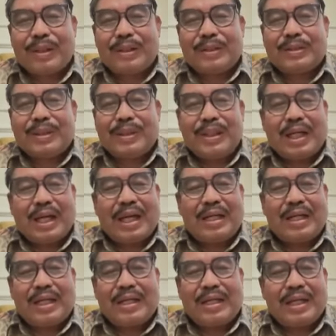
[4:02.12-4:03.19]
Tidak
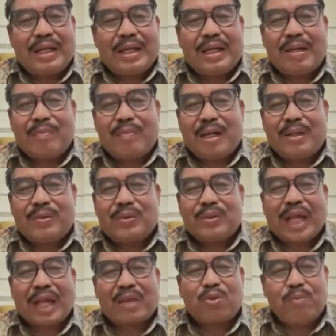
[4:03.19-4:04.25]
ada negara yang maju
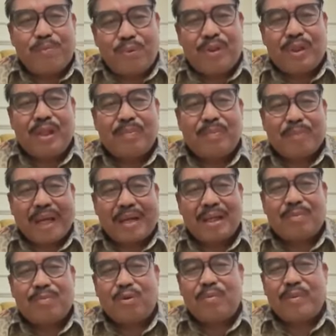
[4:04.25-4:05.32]
satupun di
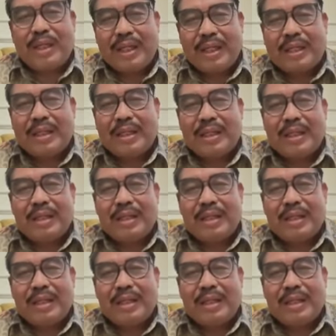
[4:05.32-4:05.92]
planet bumi ini